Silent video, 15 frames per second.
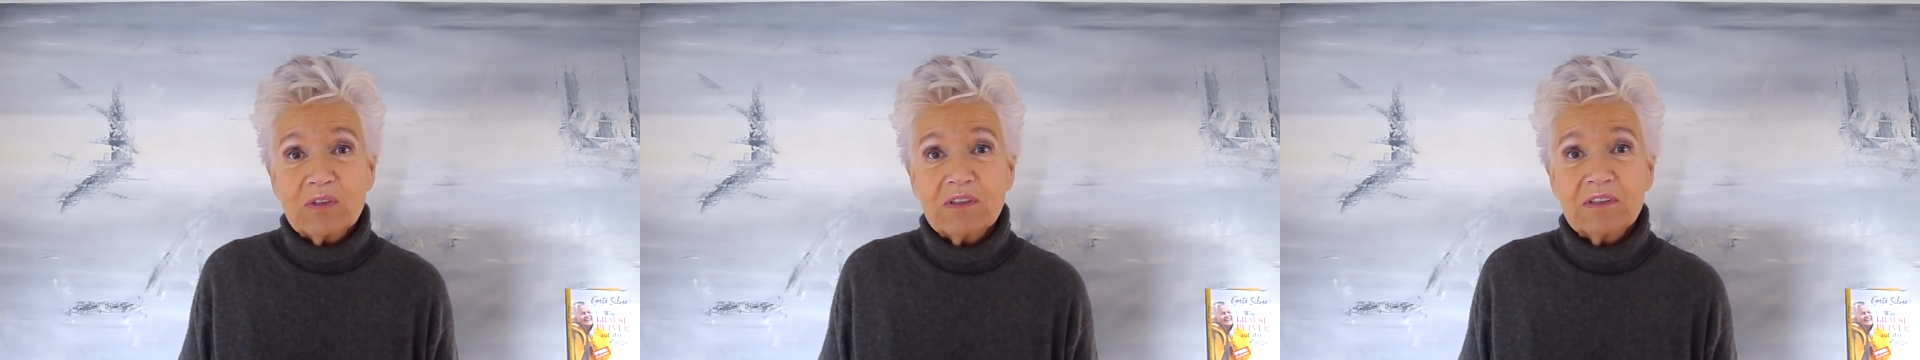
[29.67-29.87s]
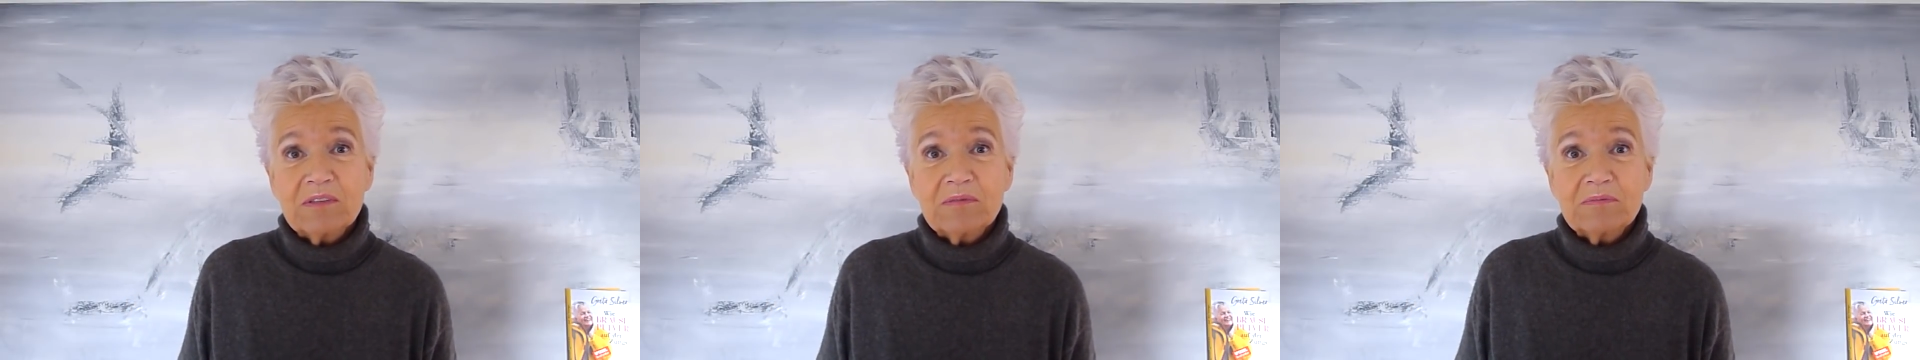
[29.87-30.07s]

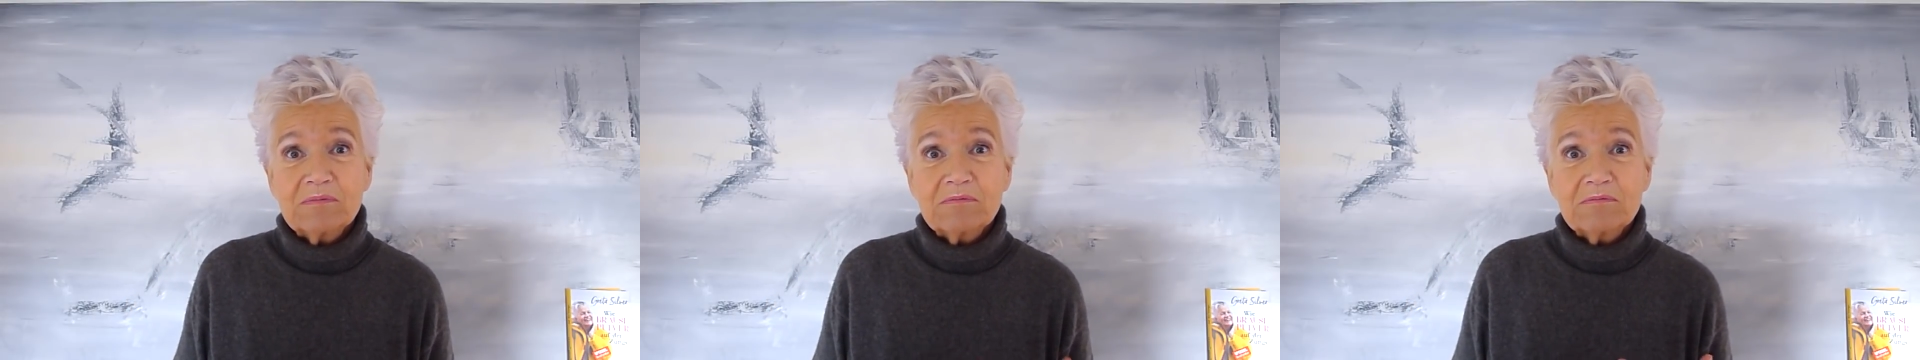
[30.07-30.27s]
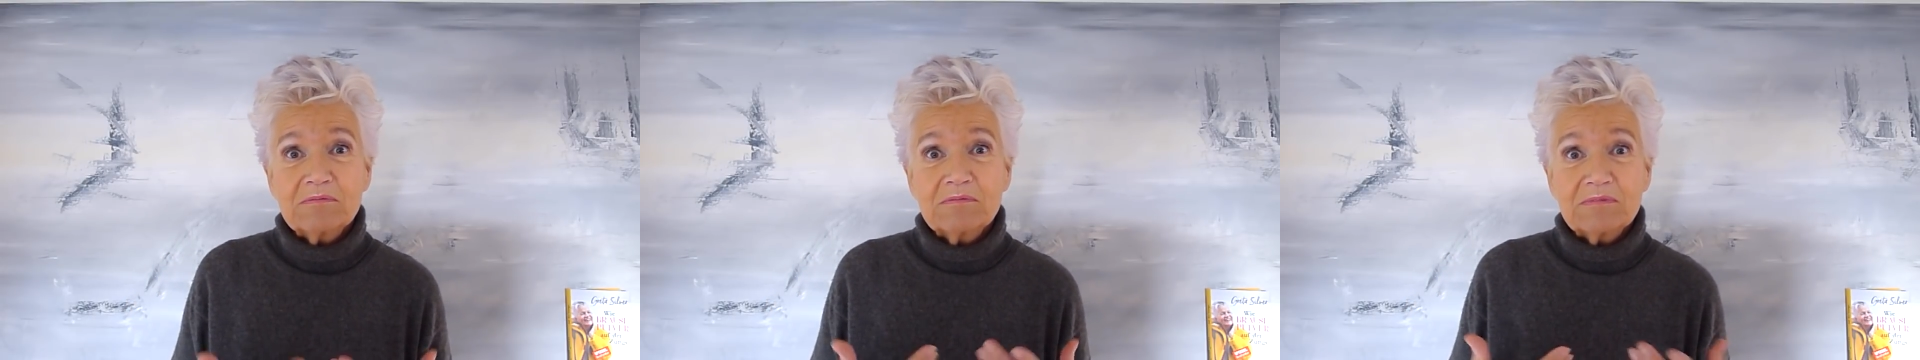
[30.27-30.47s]

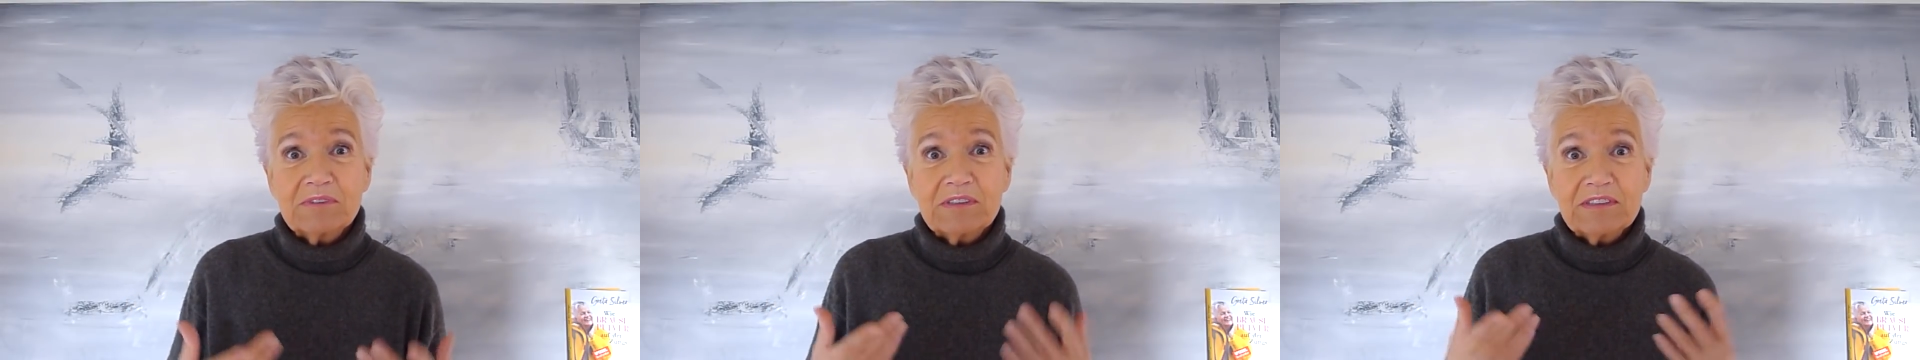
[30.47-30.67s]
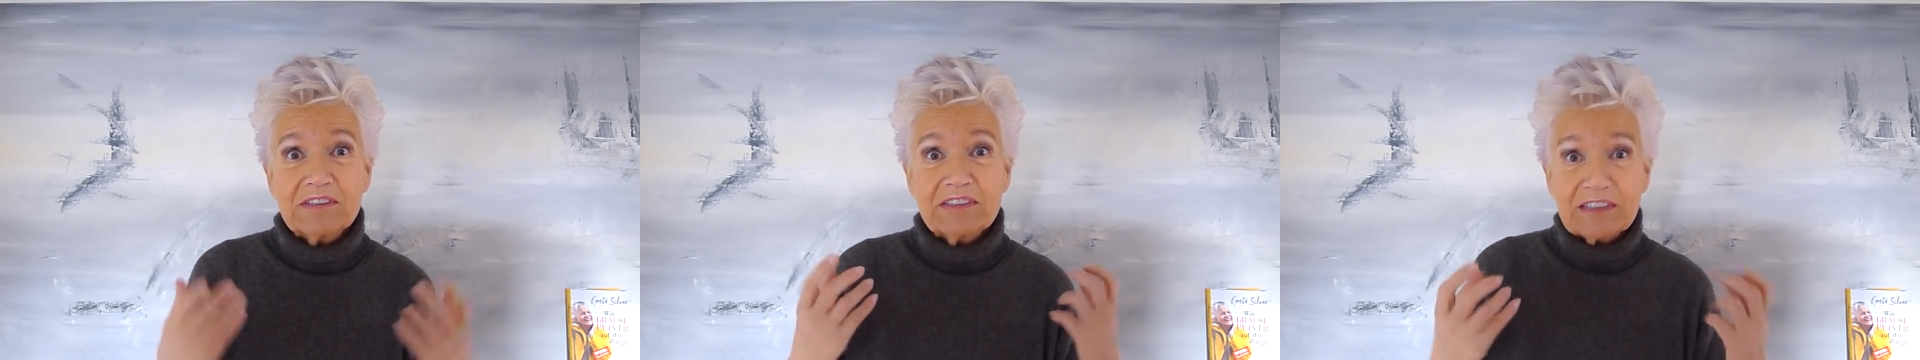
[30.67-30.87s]
Ähm,
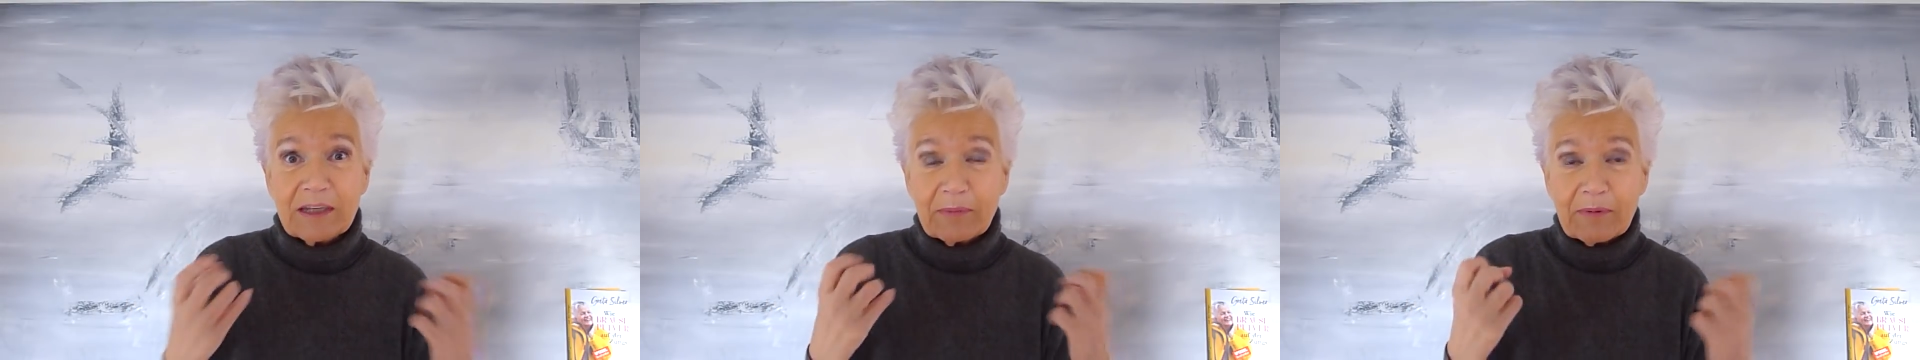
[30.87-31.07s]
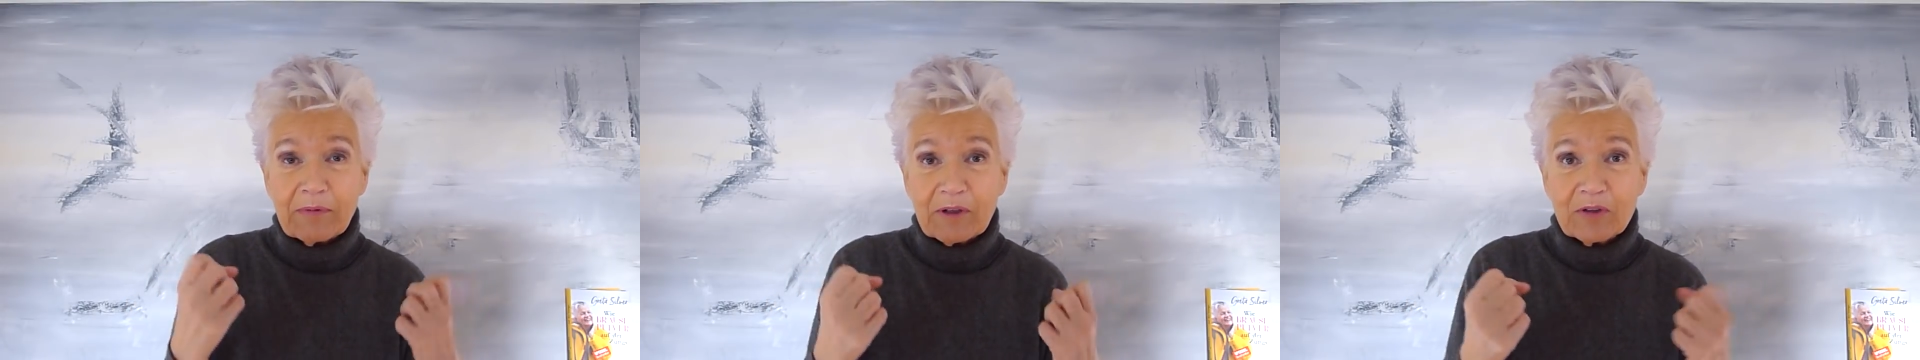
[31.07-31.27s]
dieses Ich
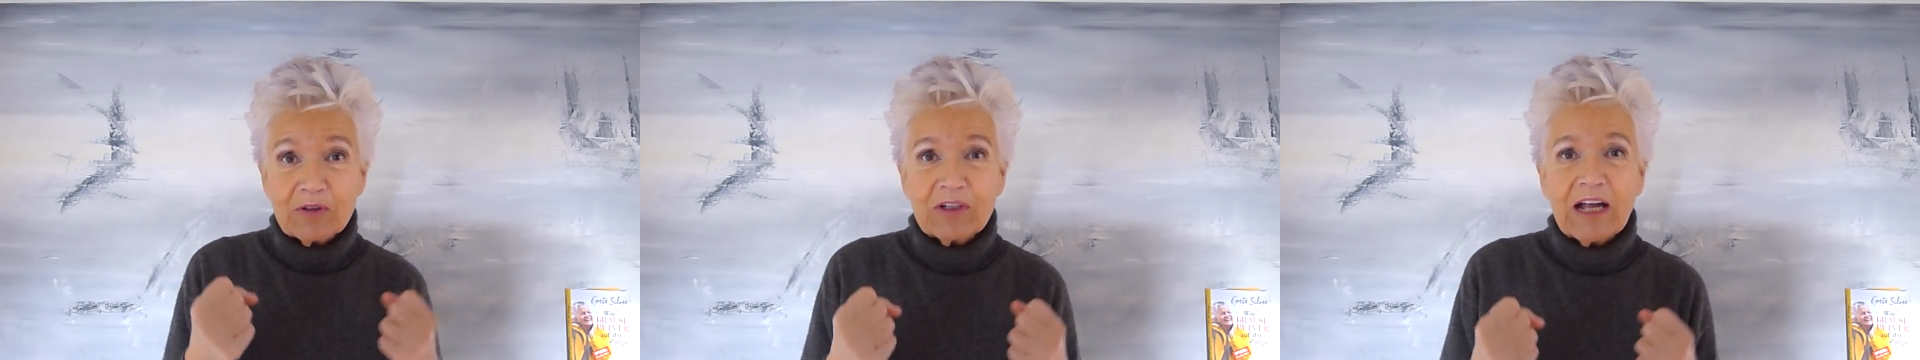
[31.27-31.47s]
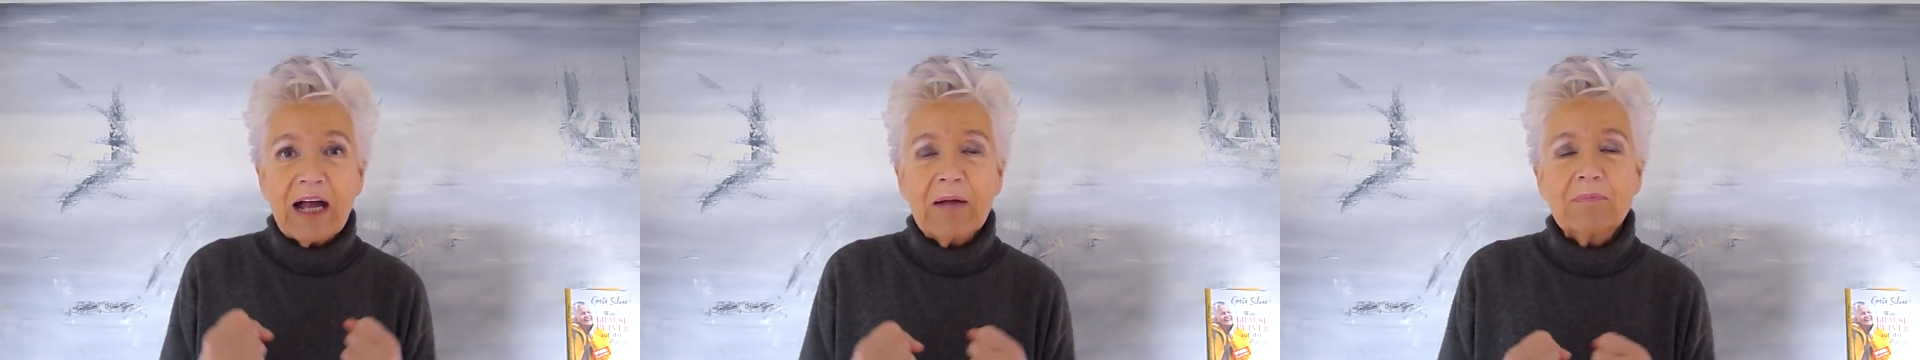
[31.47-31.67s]
habe aber
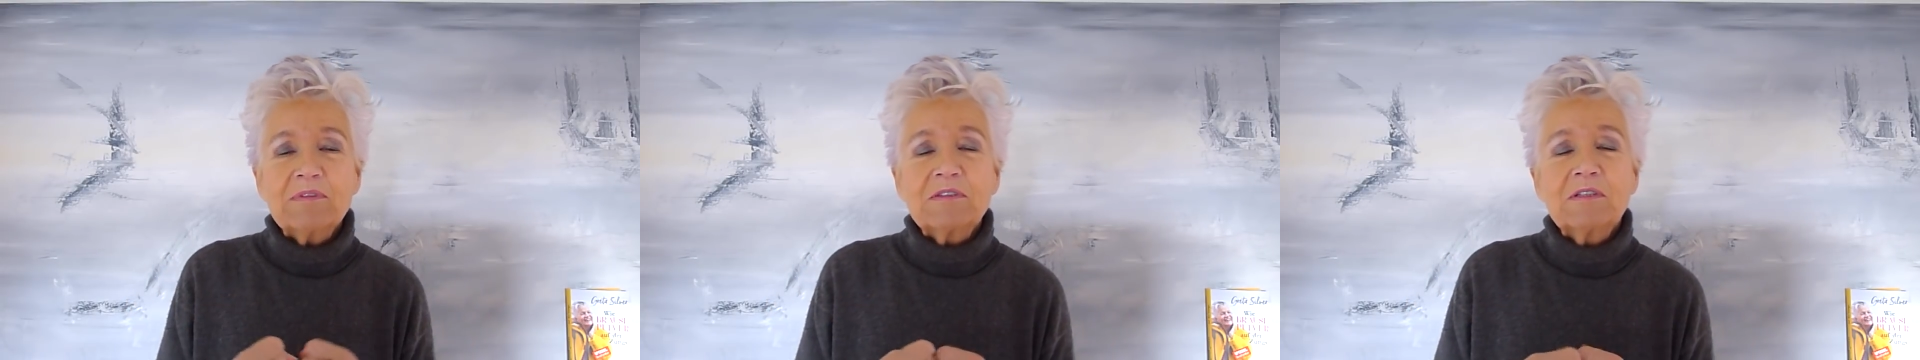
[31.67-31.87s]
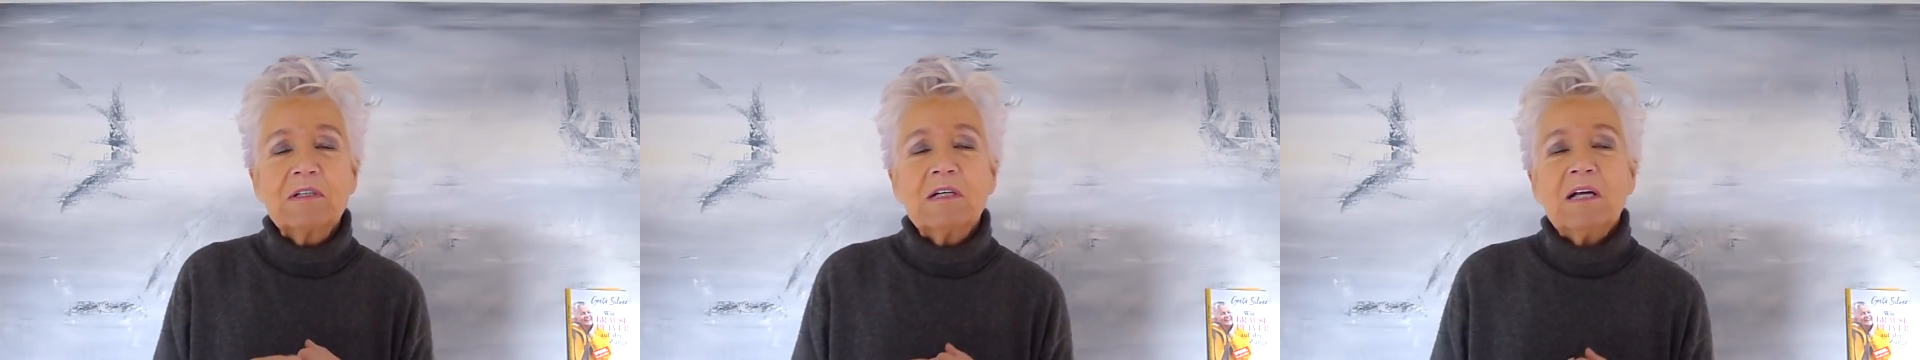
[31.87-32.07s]
Glück
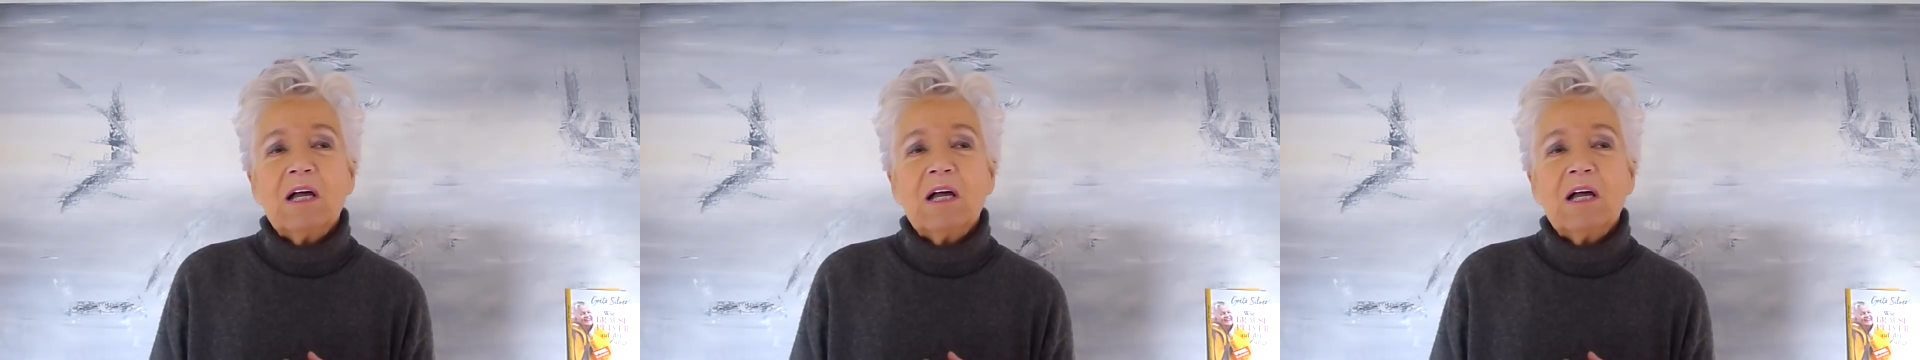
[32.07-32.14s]
gehabt.